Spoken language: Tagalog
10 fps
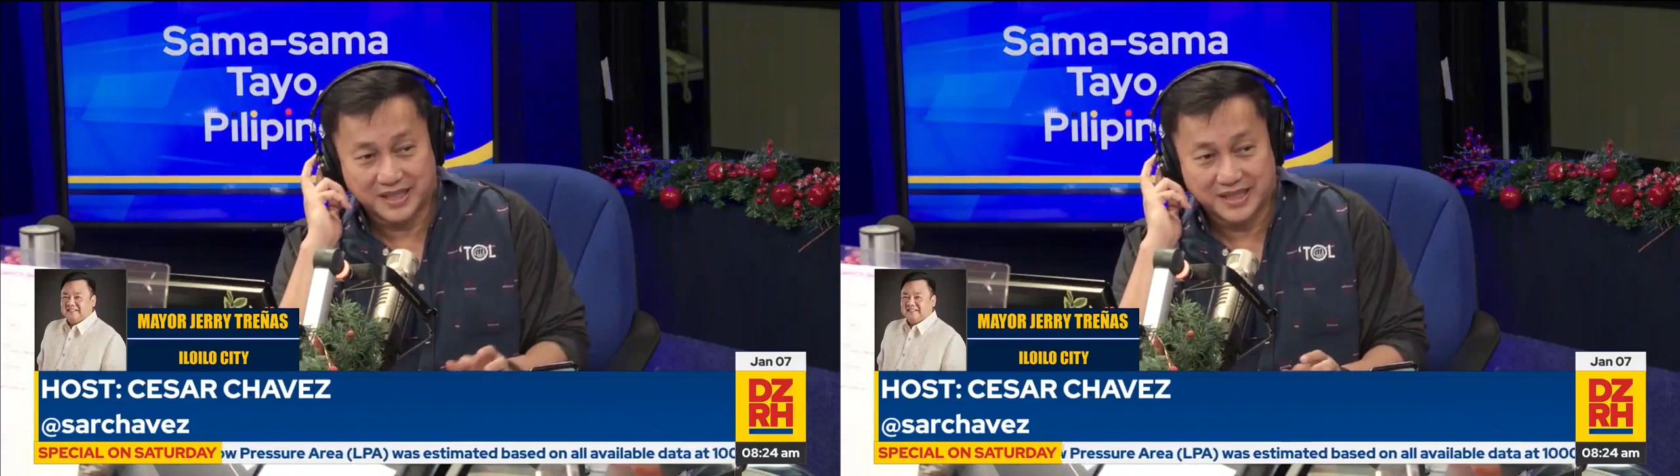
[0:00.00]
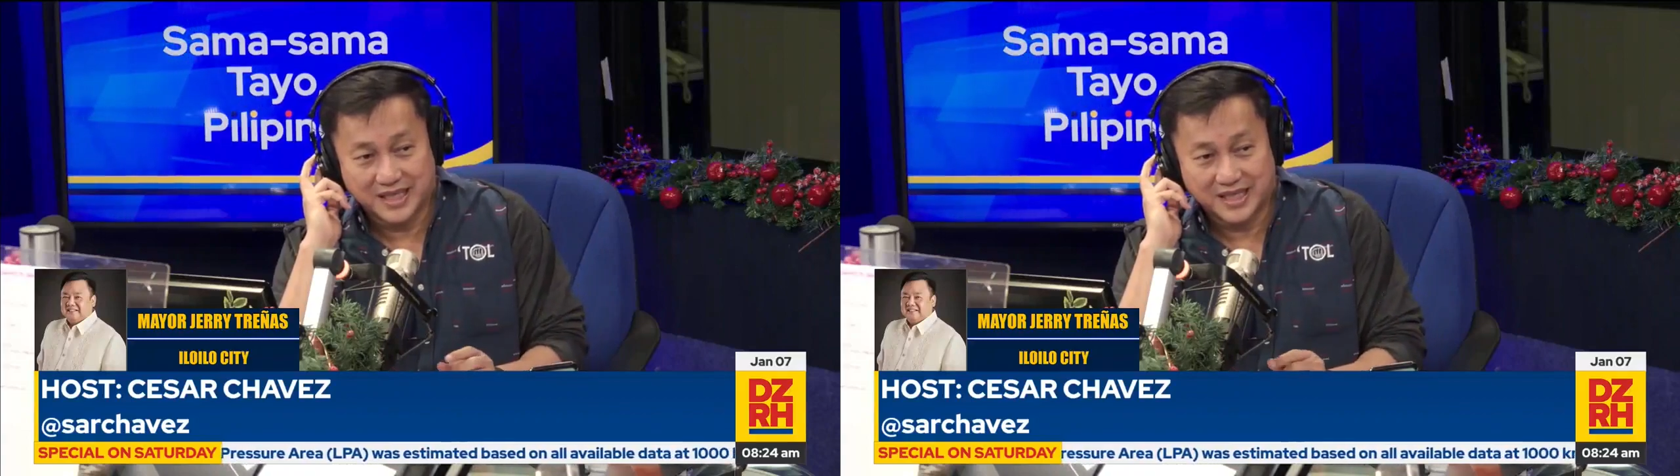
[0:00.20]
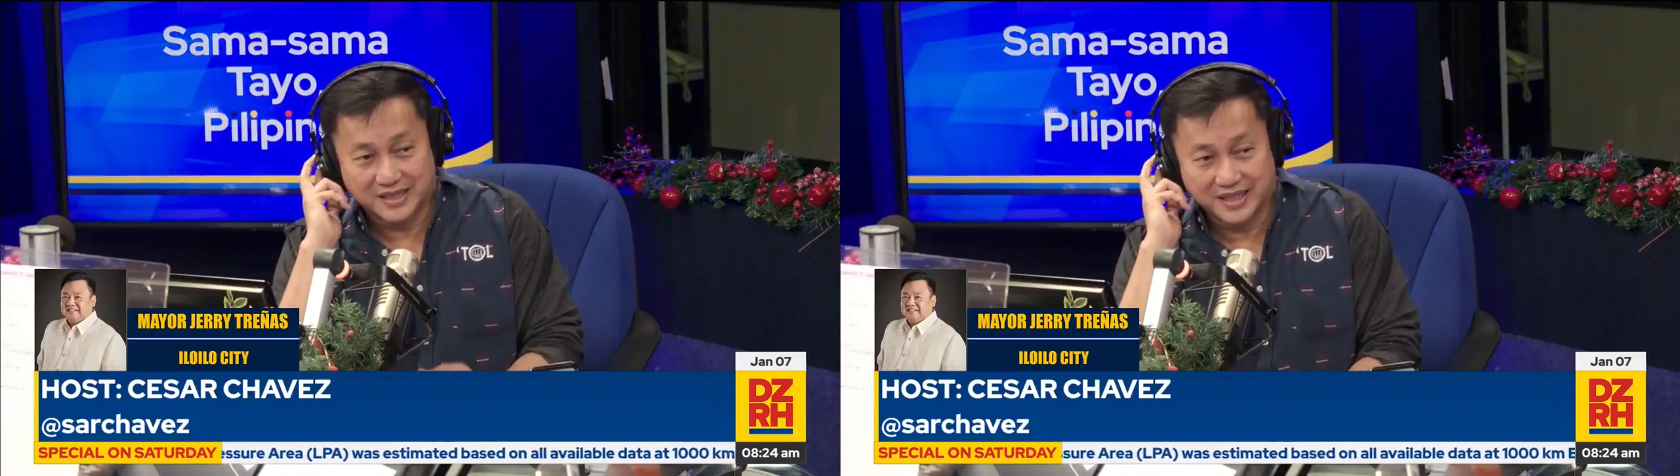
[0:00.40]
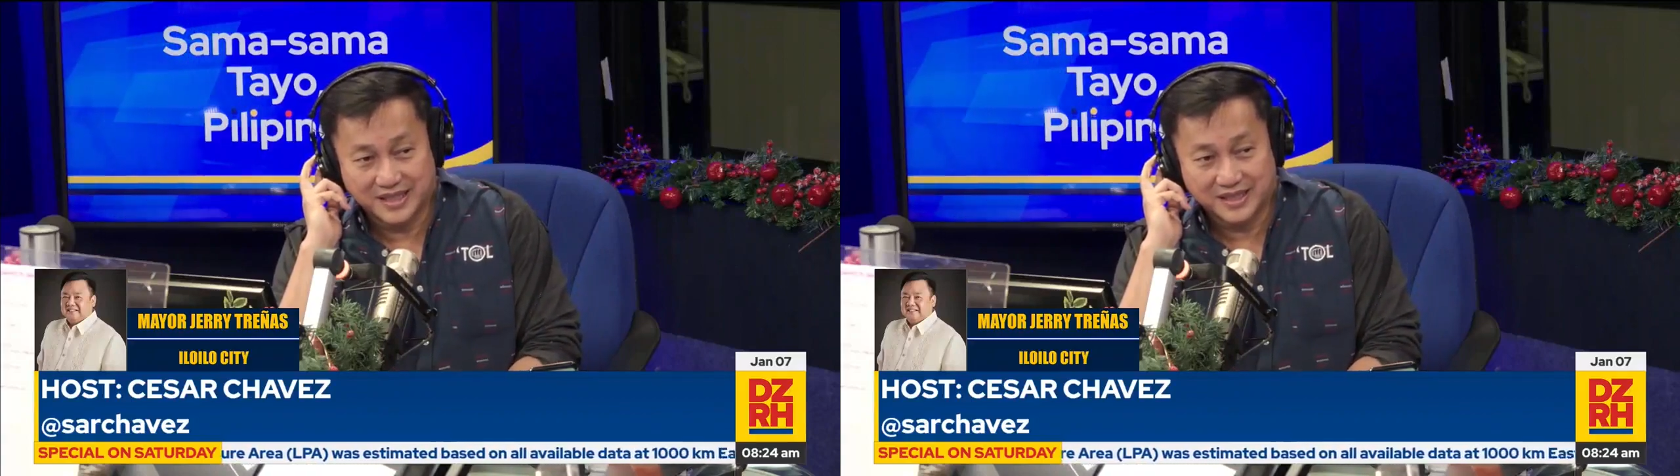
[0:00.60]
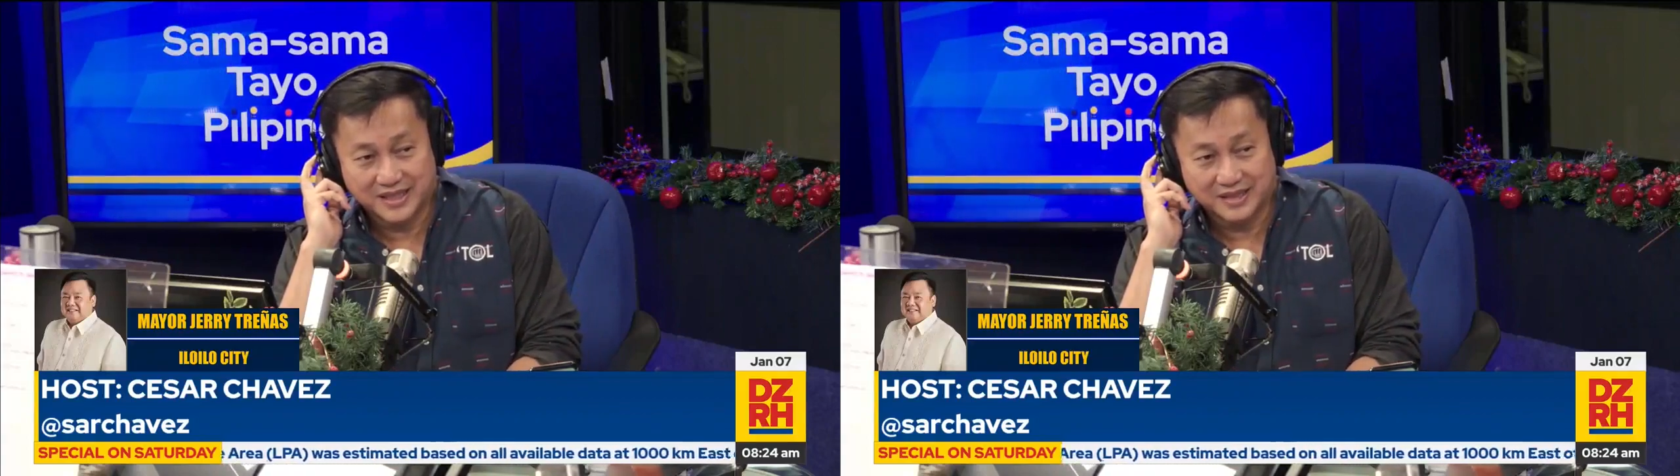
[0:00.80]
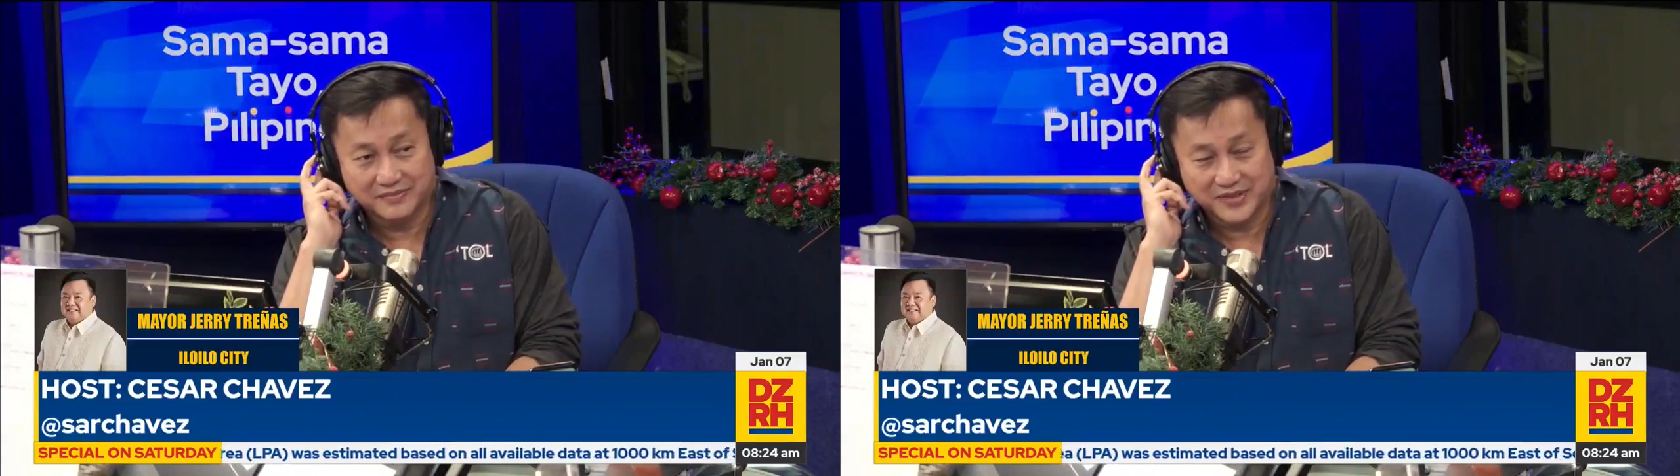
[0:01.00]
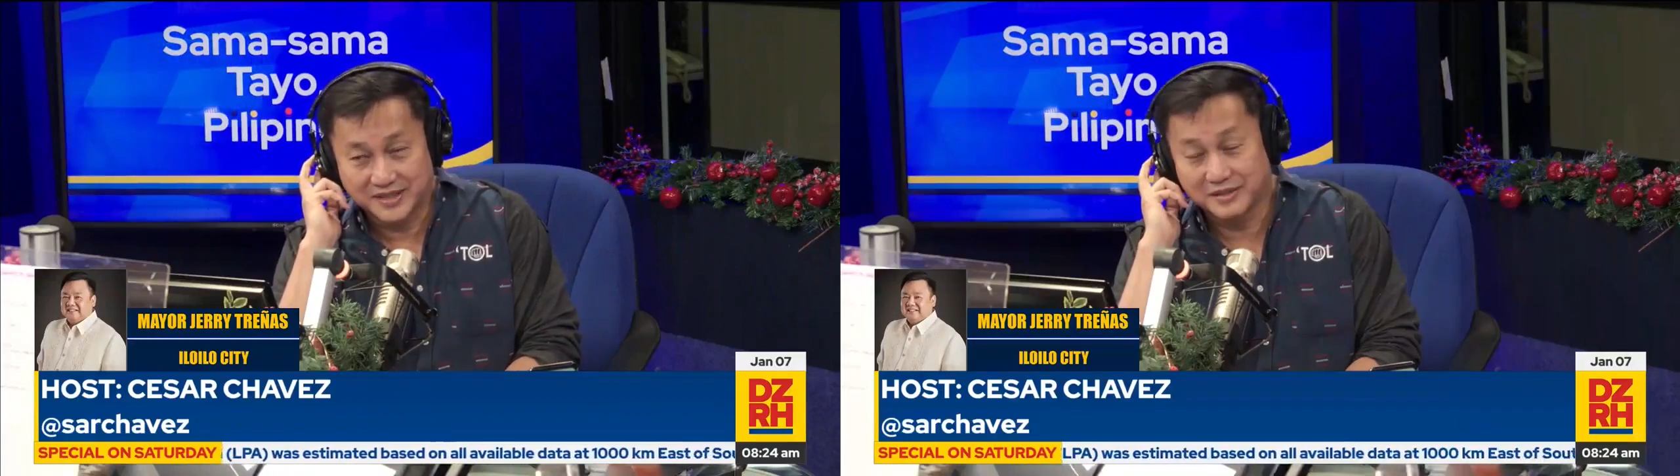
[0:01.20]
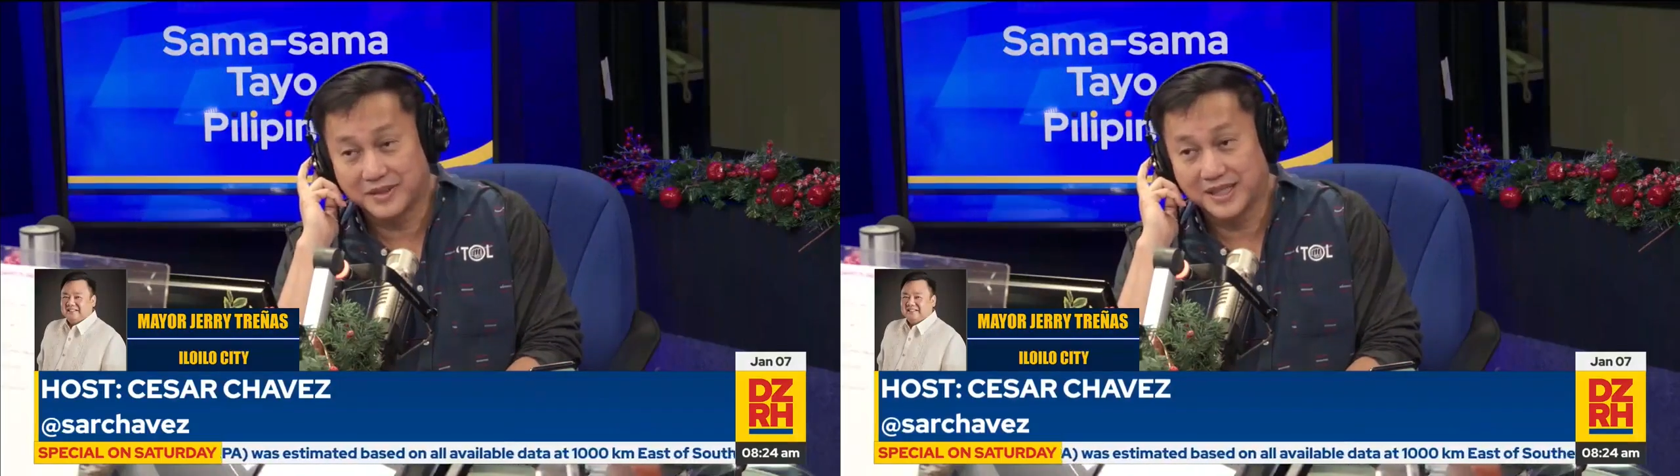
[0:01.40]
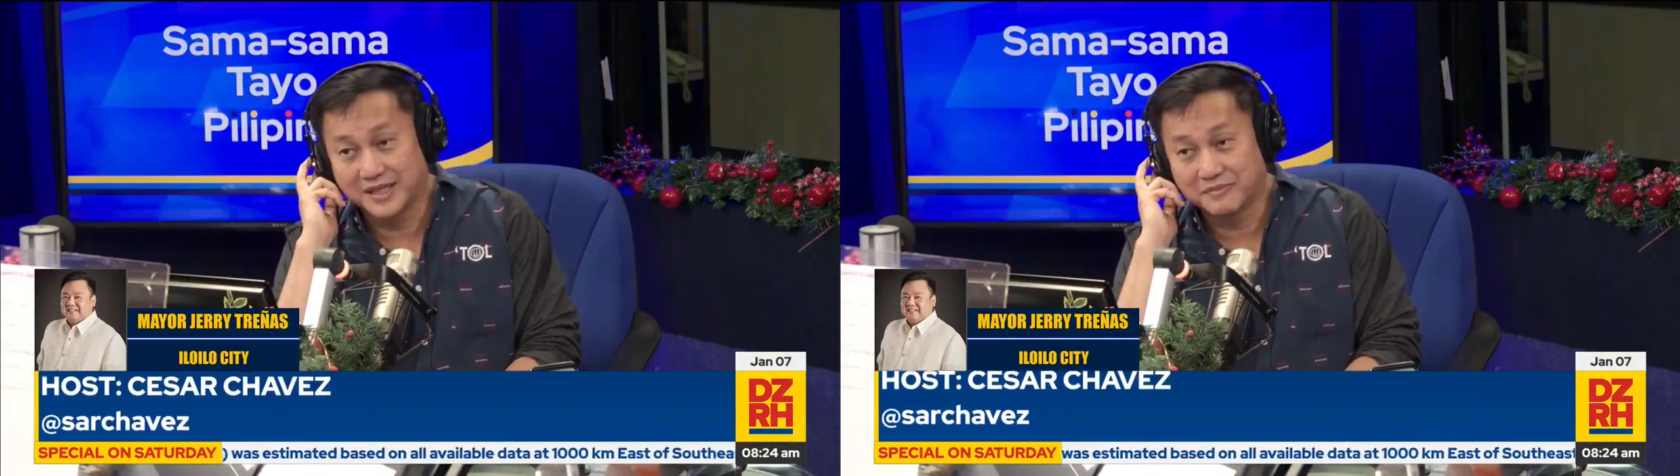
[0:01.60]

nagdaang Dinagyang Festival?